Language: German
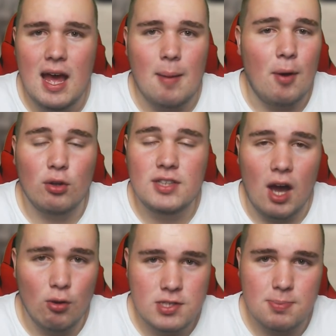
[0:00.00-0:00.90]
Aber auch die
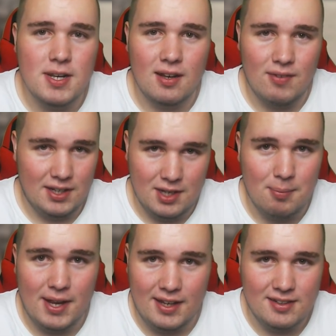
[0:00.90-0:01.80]
Ausbilder waren
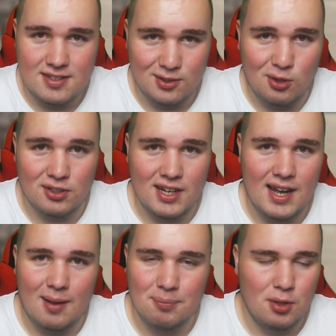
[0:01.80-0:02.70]
dabei an diesem
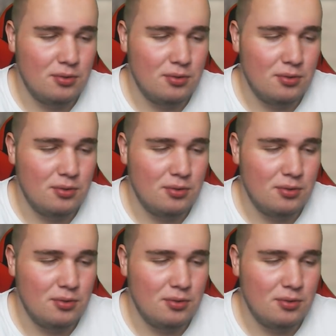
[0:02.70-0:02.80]
Cocktailabend